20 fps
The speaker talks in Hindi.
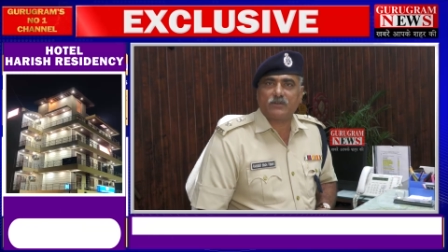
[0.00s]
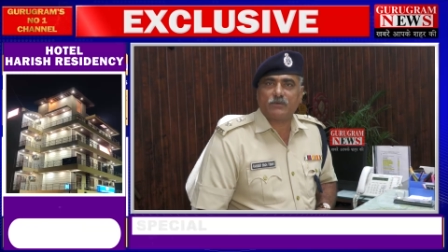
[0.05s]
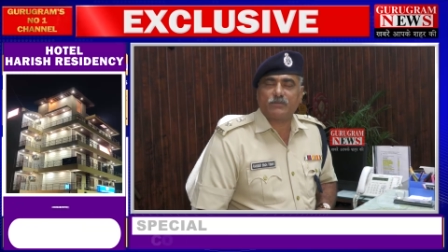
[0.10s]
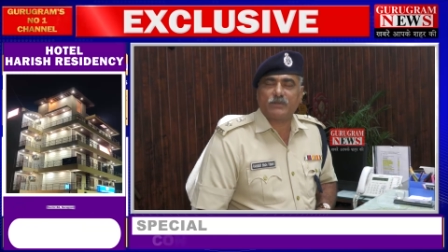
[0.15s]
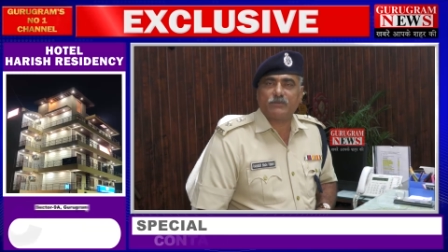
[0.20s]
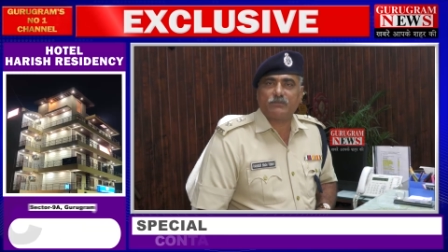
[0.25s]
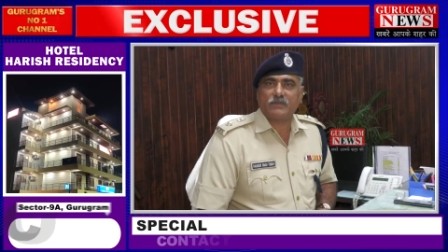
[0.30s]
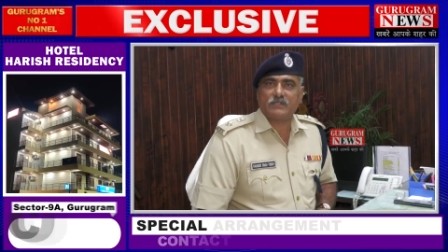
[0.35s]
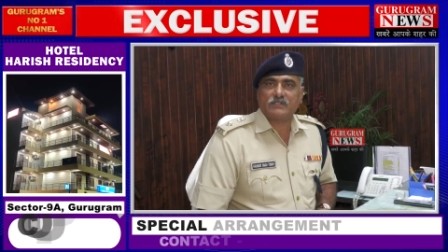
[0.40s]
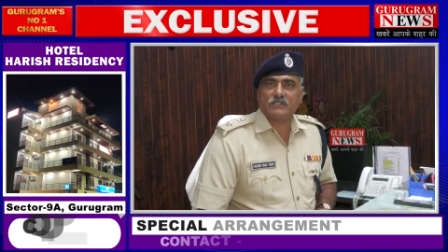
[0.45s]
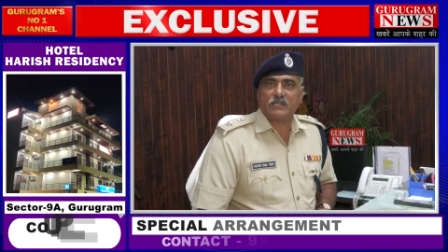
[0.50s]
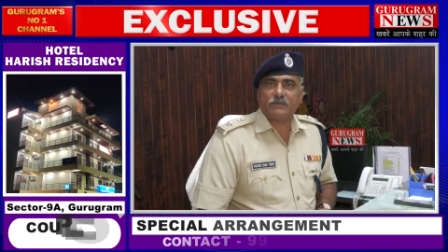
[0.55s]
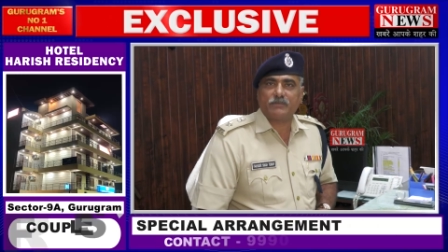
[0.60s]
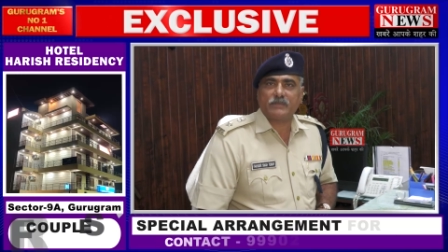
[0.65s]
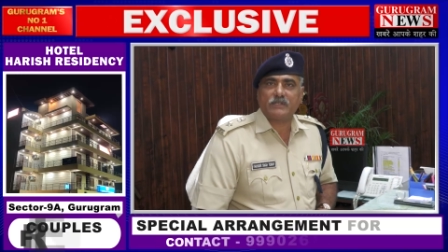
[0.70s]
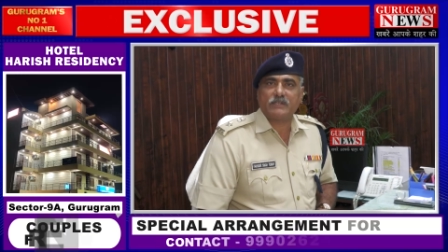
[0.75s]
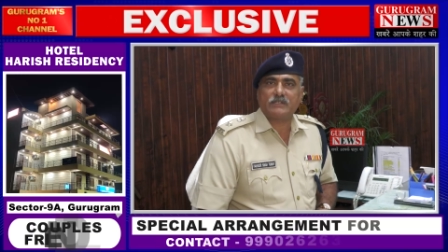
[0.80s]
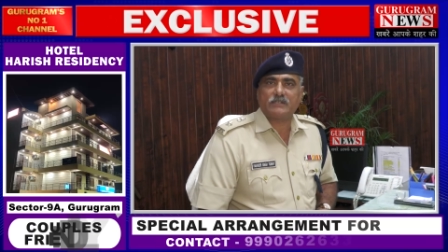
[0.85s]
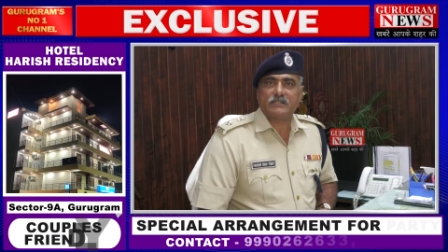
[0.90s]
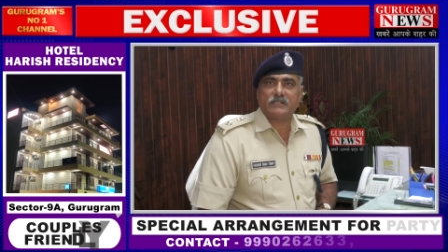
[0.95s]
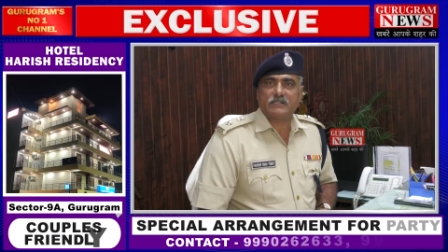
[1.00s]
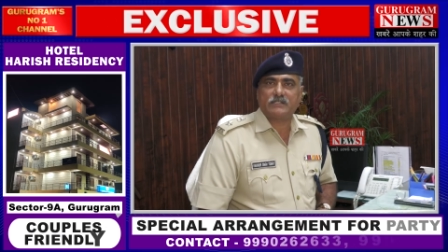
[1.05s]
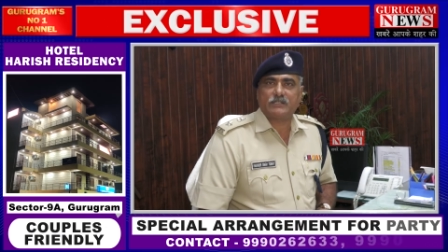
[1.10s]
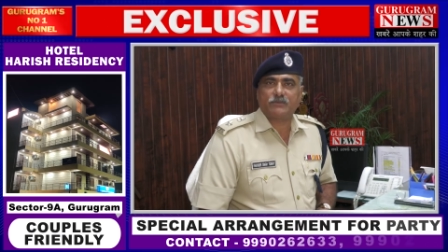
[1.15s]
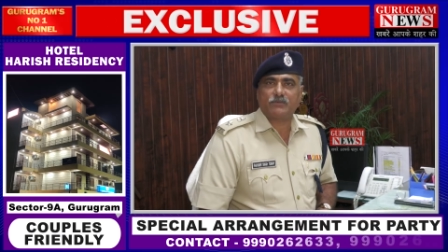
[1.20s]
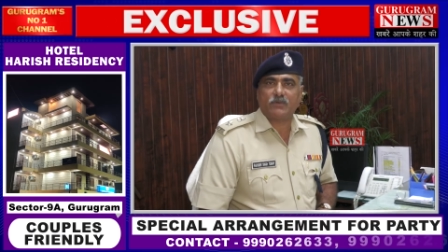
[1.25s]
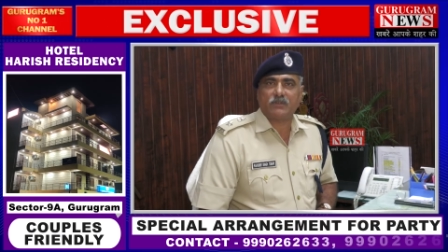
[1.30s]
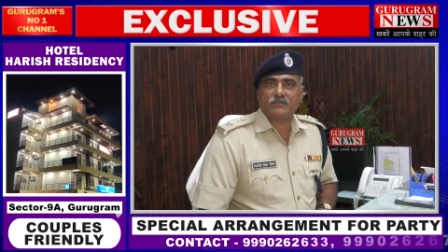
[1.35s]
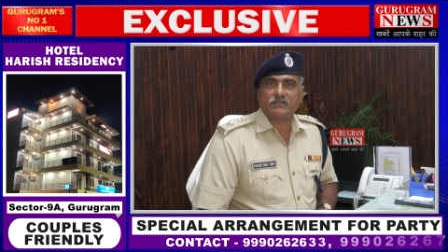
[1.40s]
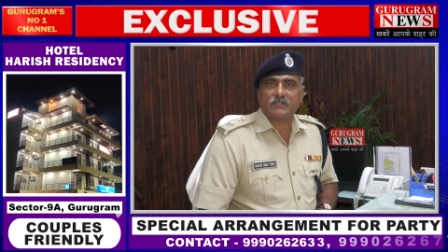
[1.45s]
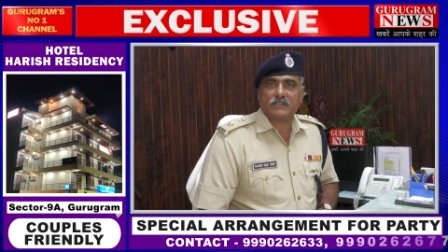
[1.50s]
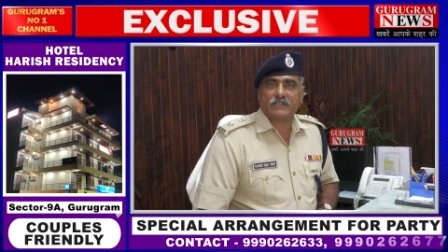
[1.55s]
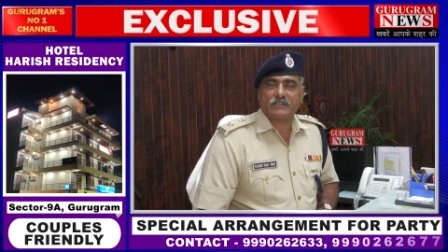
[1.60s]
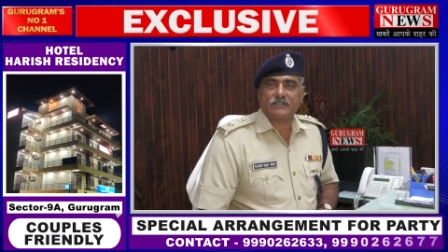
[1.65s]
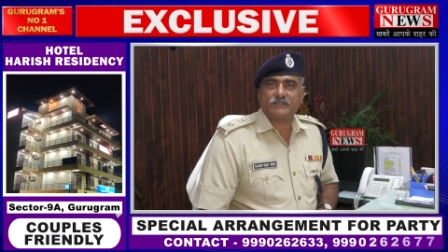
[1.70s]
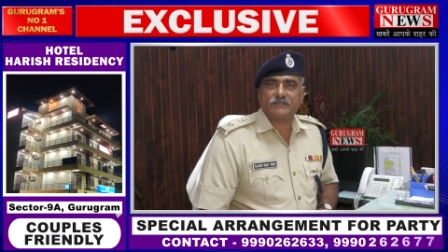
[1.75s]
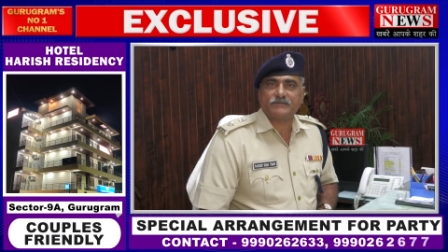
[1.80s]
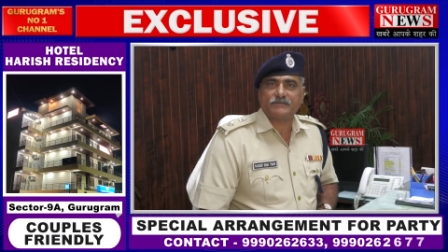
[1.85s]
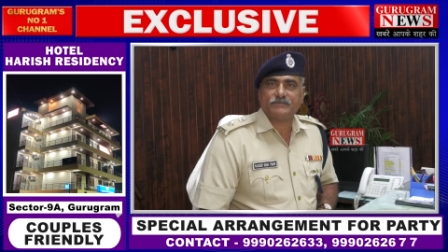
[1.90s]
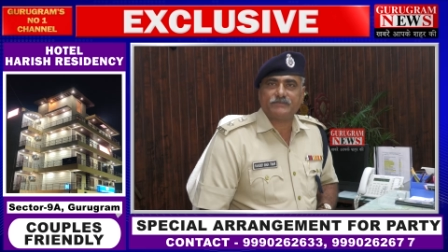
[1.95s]
को अपनी मंजिल पे ठीक से पहुंच
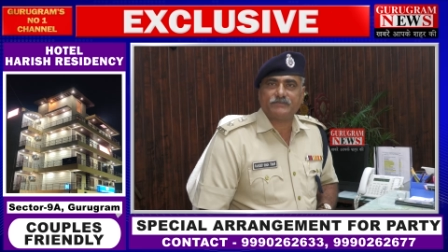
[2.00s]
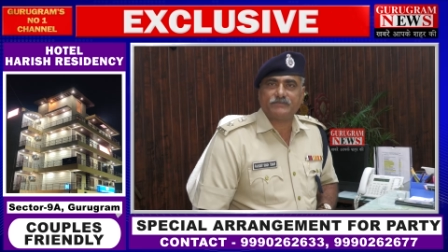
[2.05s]
सकें